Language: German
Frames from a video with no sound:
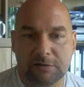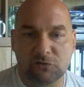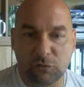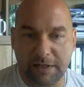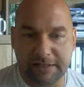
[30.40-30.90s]

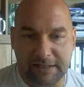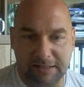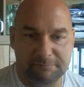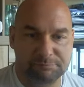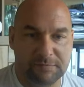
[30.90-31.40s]
zulegen
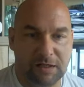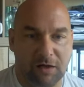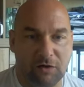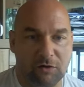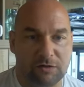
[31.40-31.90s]
kann.
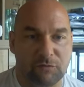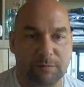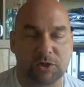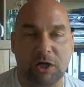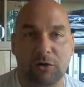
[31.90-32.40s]
Und
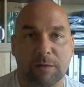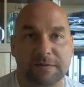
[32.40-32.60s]
wollen wir schauen,